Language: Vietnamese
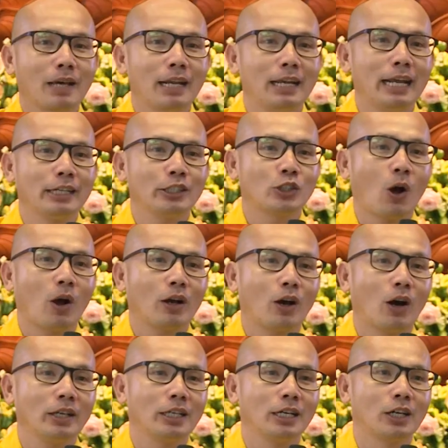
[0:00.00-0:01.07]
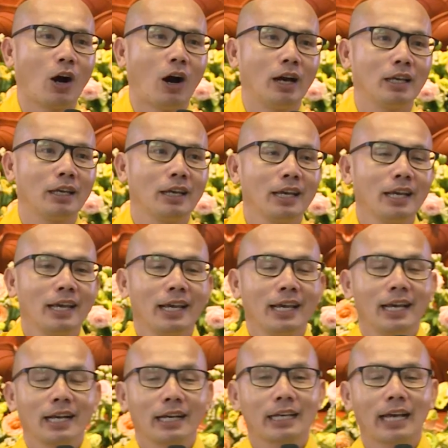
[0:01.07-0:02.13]
thầy lên so coi thử coi
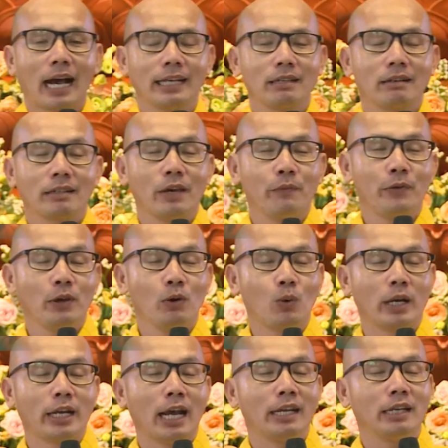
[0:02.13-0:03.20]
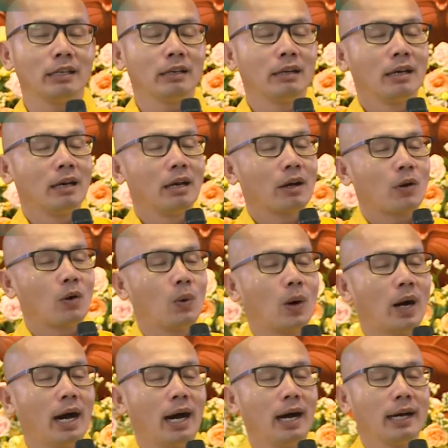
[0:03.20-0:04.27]
cái view cái này
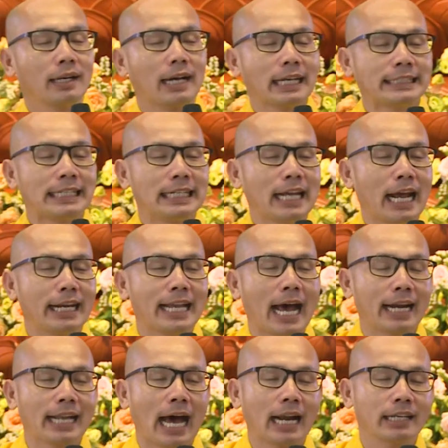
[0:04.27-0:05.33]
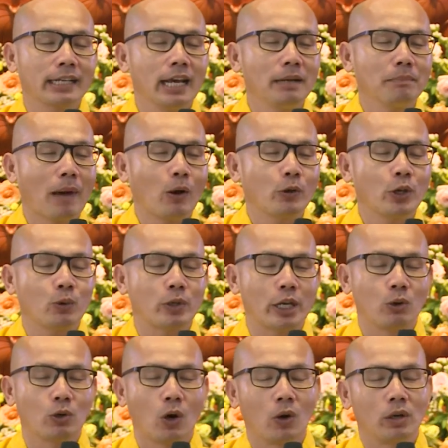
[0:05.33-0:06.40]
của ca sĩ này đã đạt đến bao nhiêu
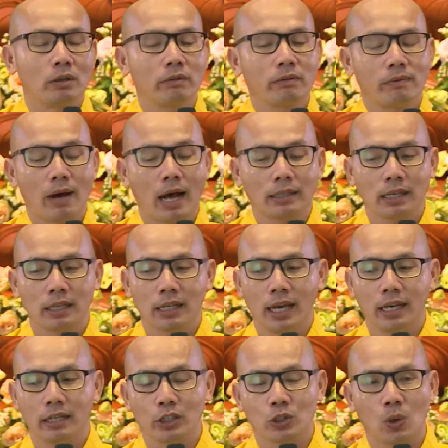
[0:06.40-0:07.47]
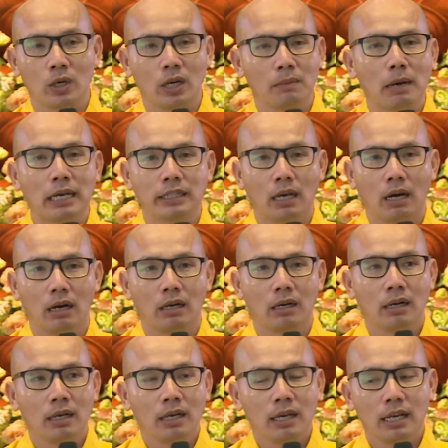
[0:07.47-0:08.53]
triệu rồi. Và thầy thấy cái số lượng bây giờ
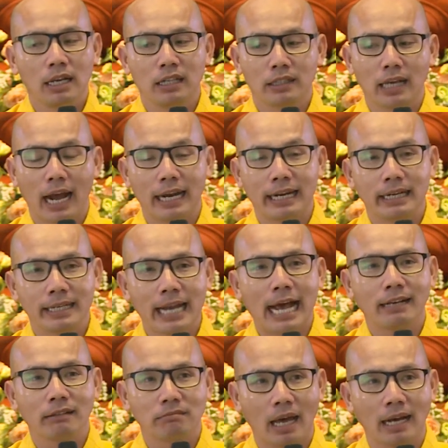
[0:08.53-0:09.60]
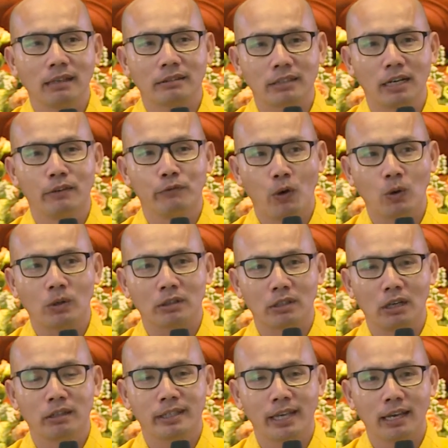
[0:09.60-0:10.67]
hiện tại đang tăng từng phút
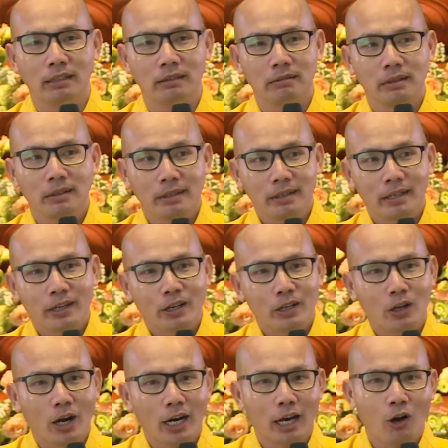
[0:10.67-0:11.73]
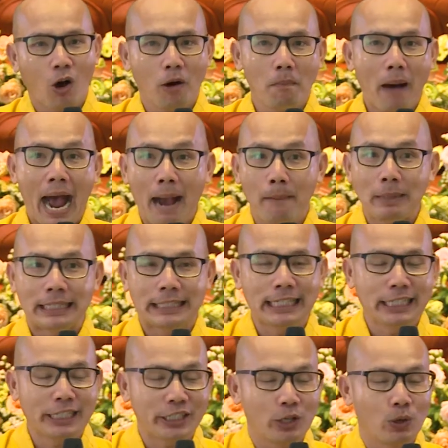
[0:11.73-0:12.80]
từng giây, đó là có
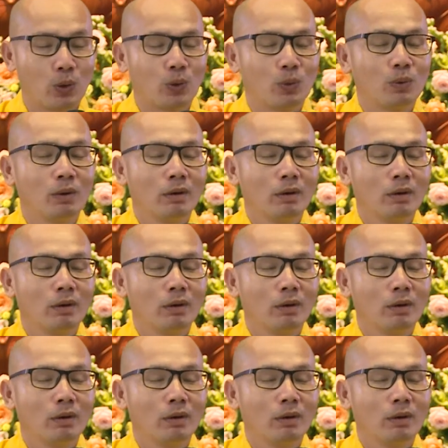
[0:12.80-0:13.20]
39 triệu